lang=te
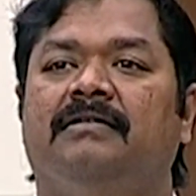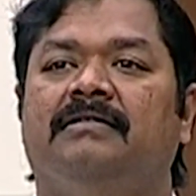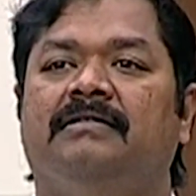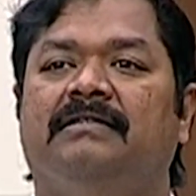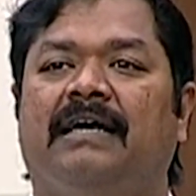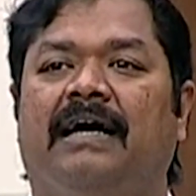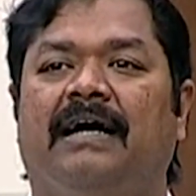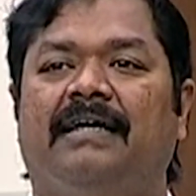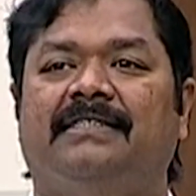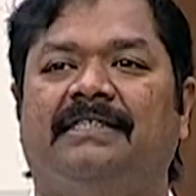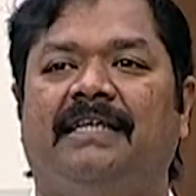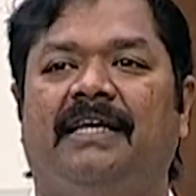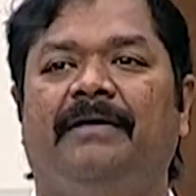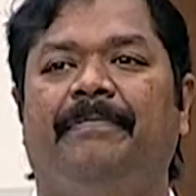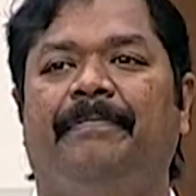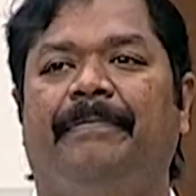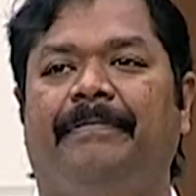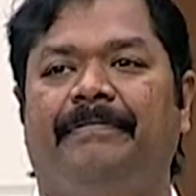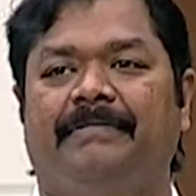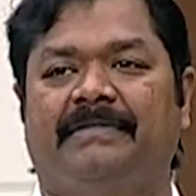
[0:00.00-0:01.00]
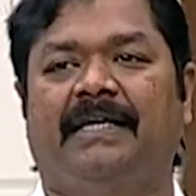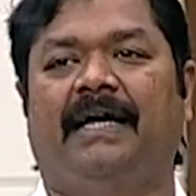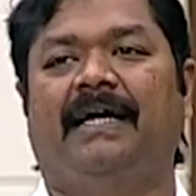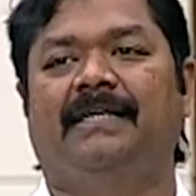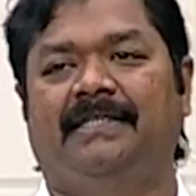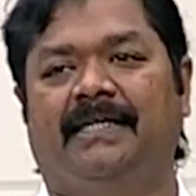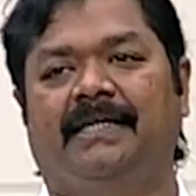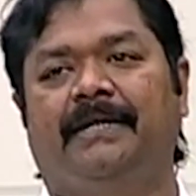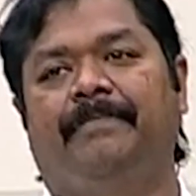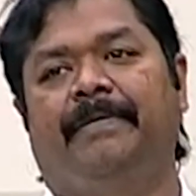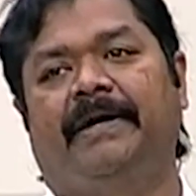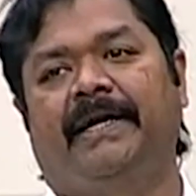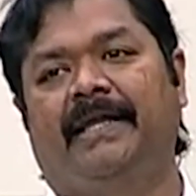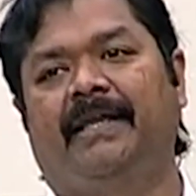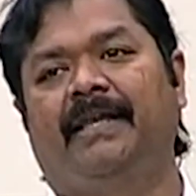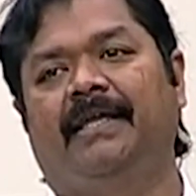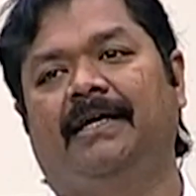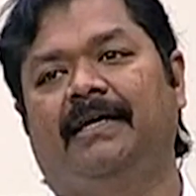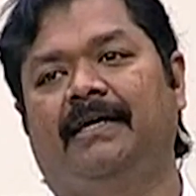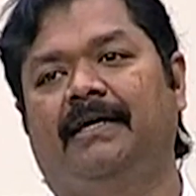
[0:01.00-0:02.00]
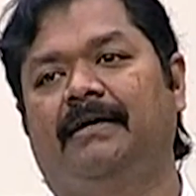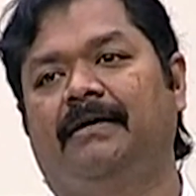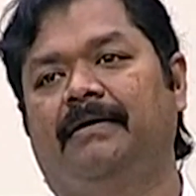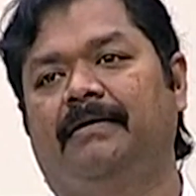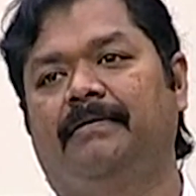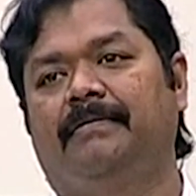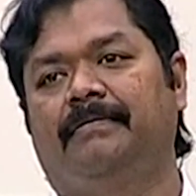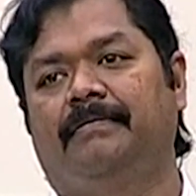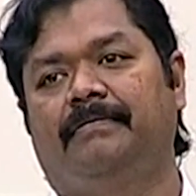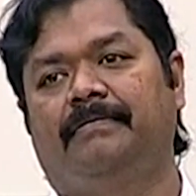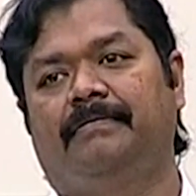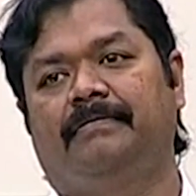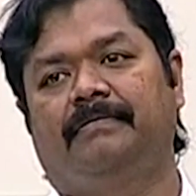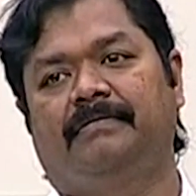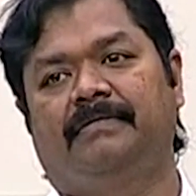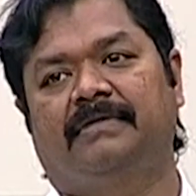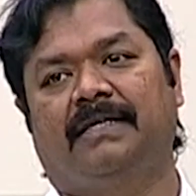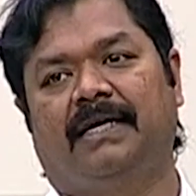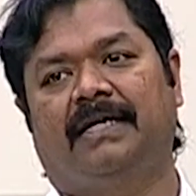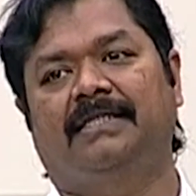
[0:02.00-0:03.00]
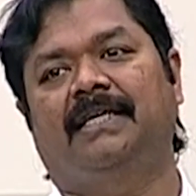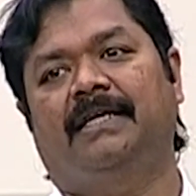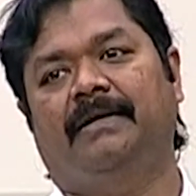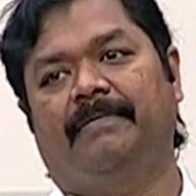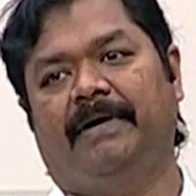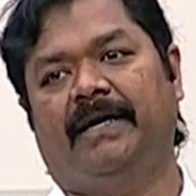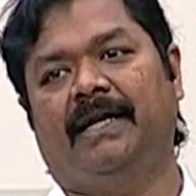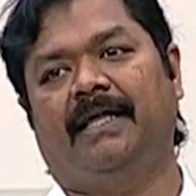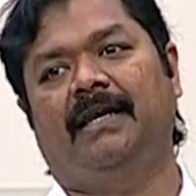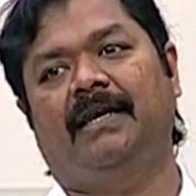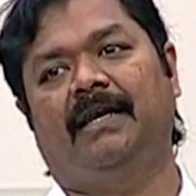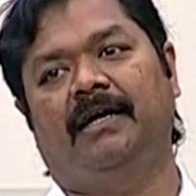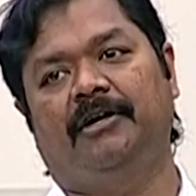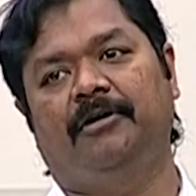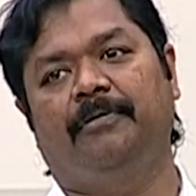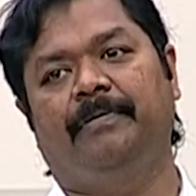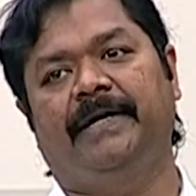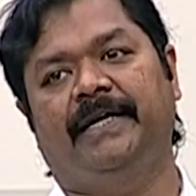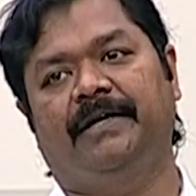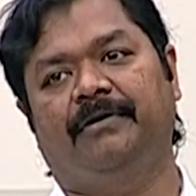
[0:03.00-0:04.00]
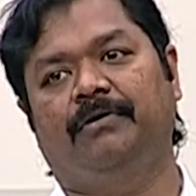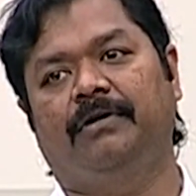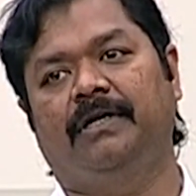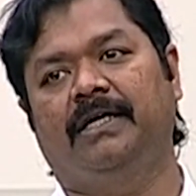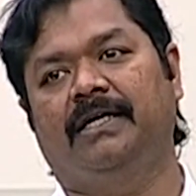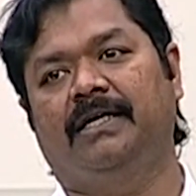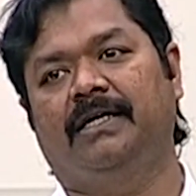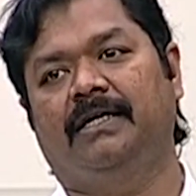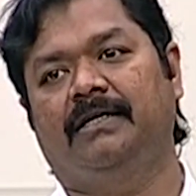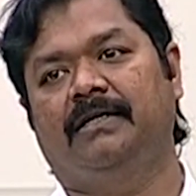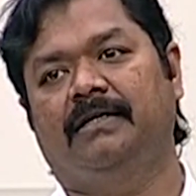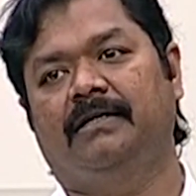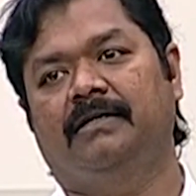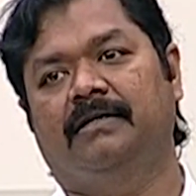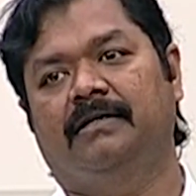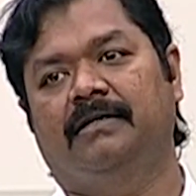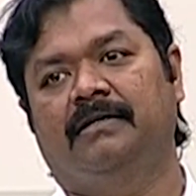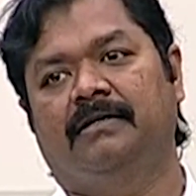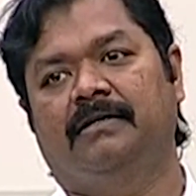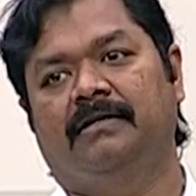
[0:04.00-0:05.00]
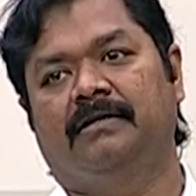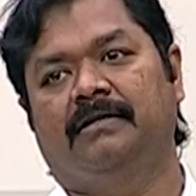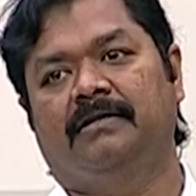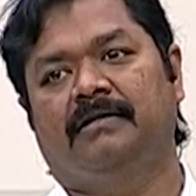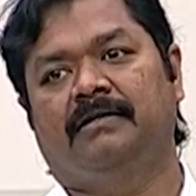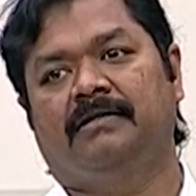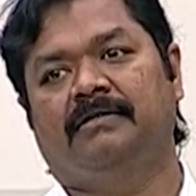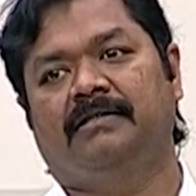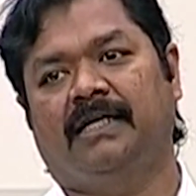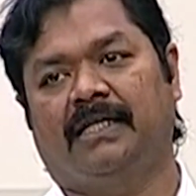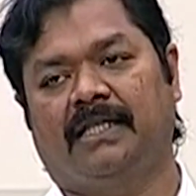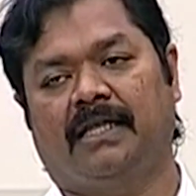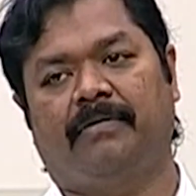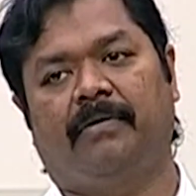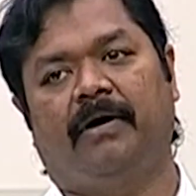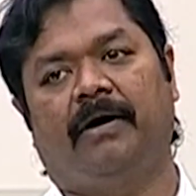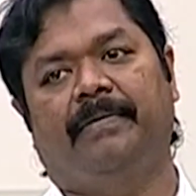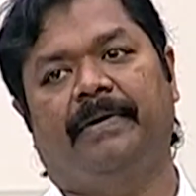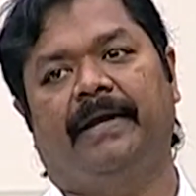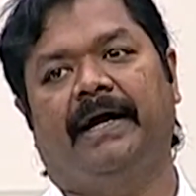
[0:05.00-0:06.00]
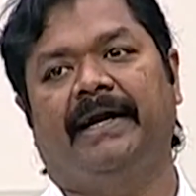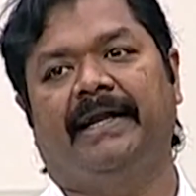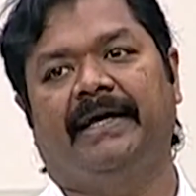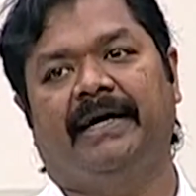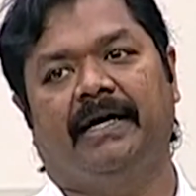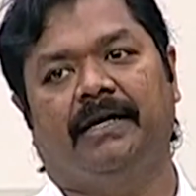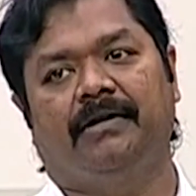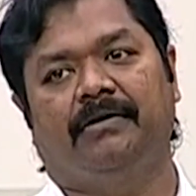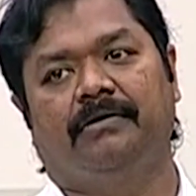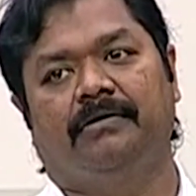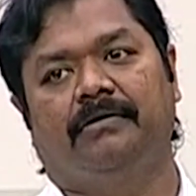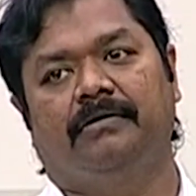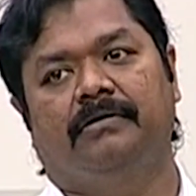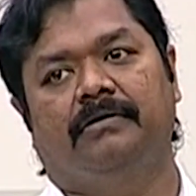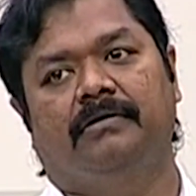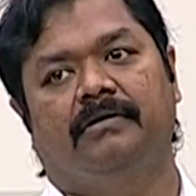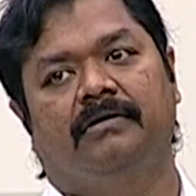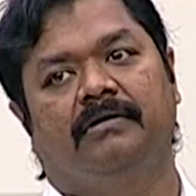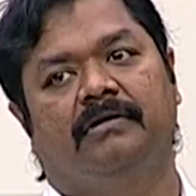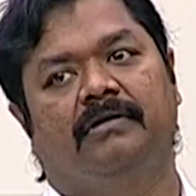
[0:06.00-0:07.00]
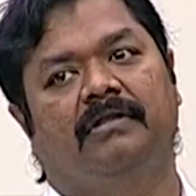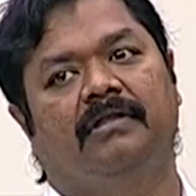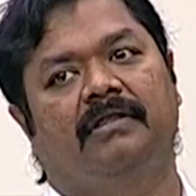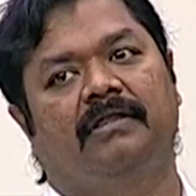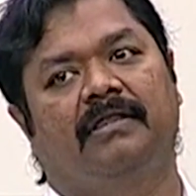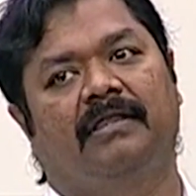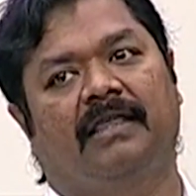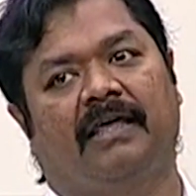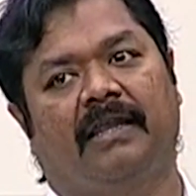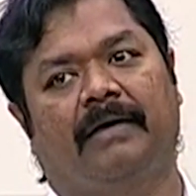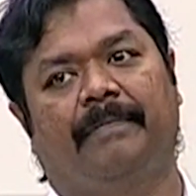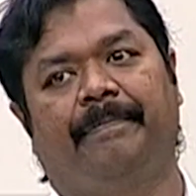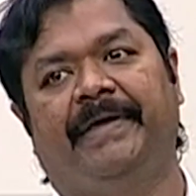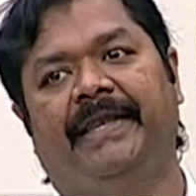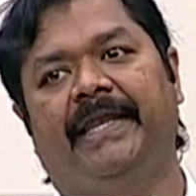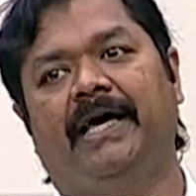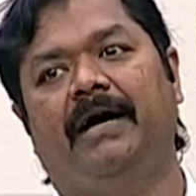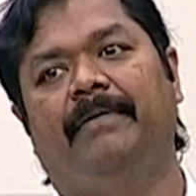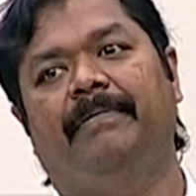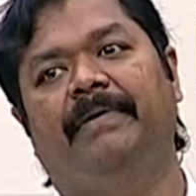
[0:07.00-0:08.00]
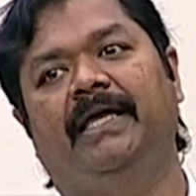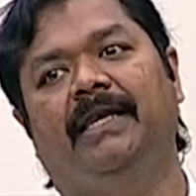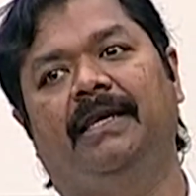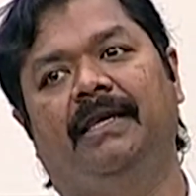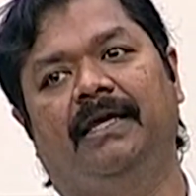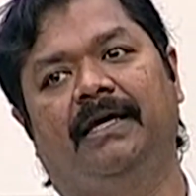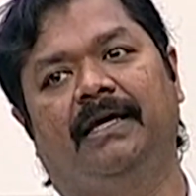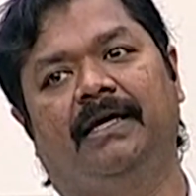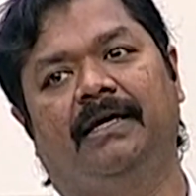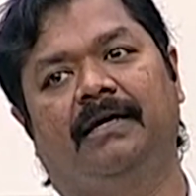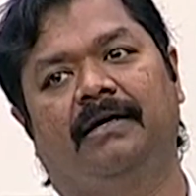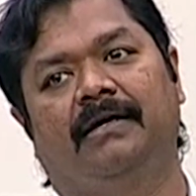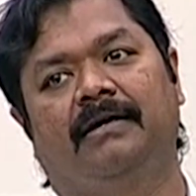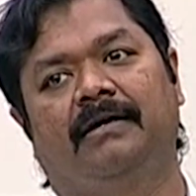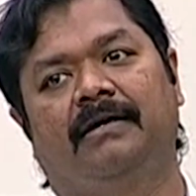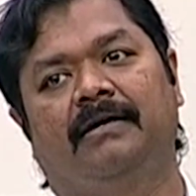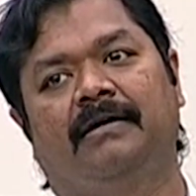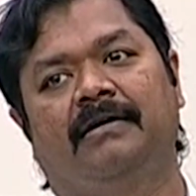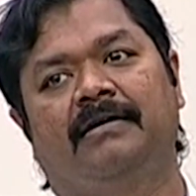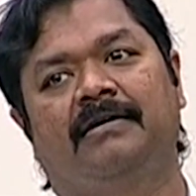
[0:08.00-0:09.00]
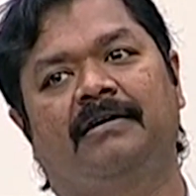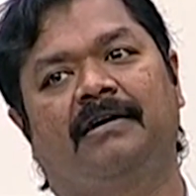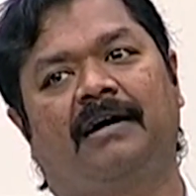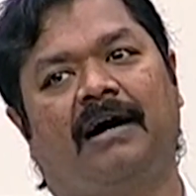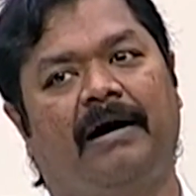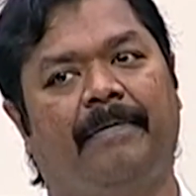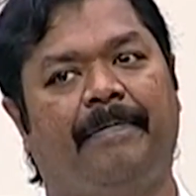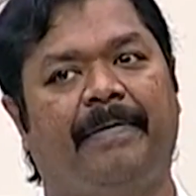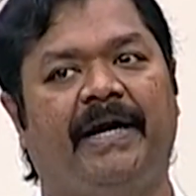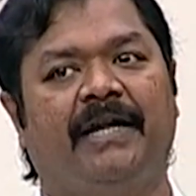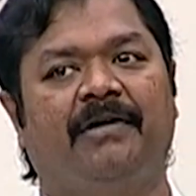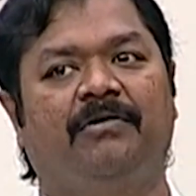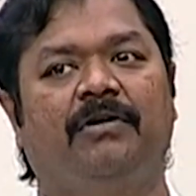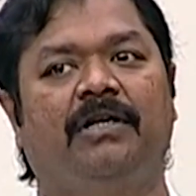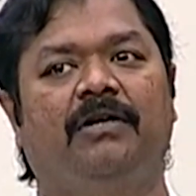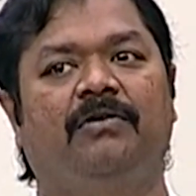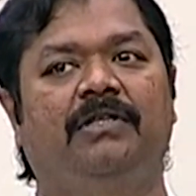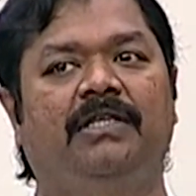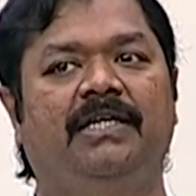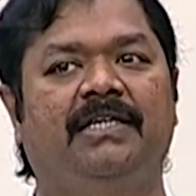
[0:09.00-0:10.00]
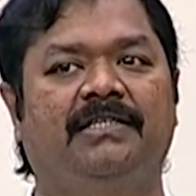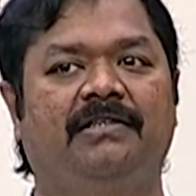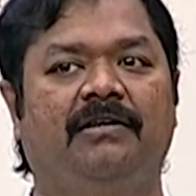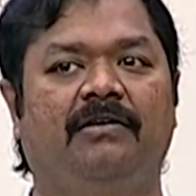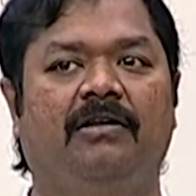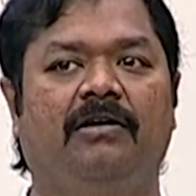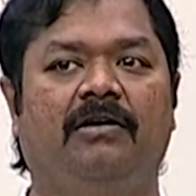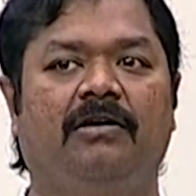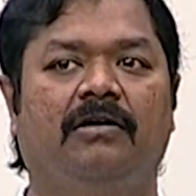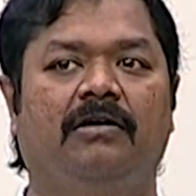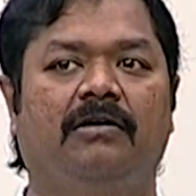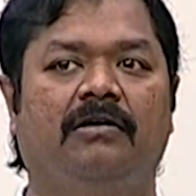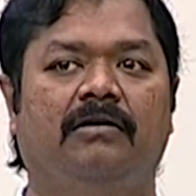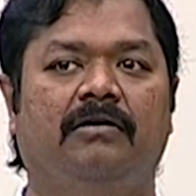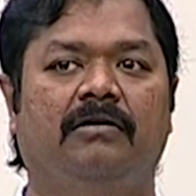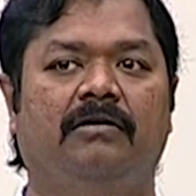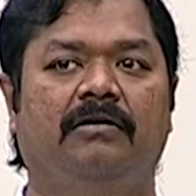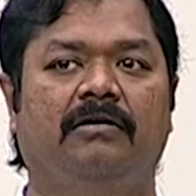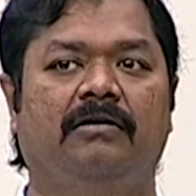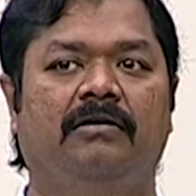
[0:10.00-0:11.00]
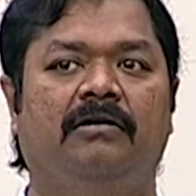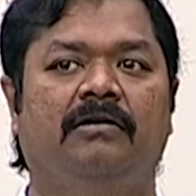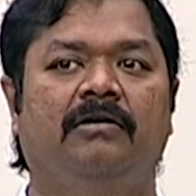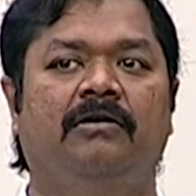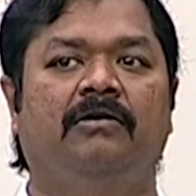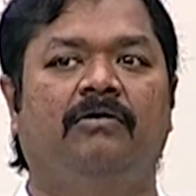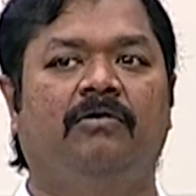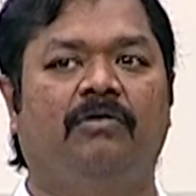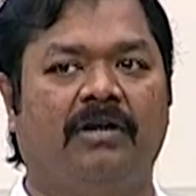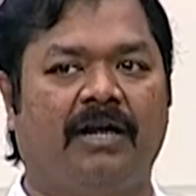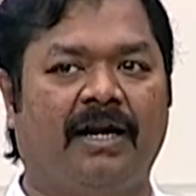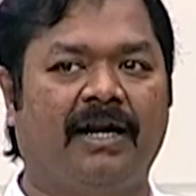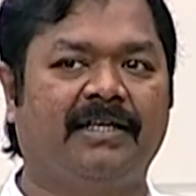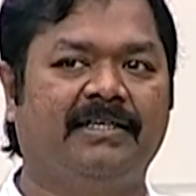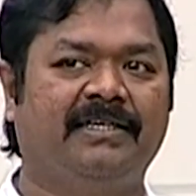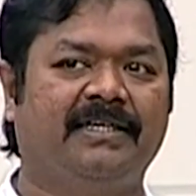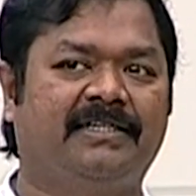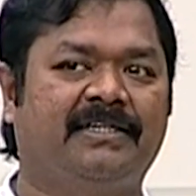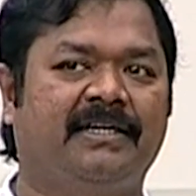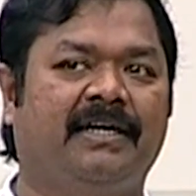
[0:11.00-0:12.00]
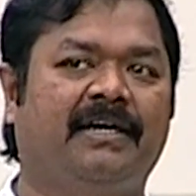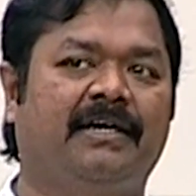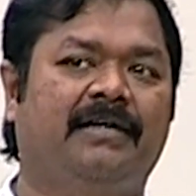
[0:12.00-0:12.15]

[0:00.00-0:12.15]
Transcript: శాసలి శాసన మండలి శాసన మండలిని అడ్డు పెట్టుకుని చంద్రబాబు నాయుడు గారు తన బినామీల్ని కాపాడుకునే ఉద్దేశంలో ఉన్నాడు అధ్యక్ష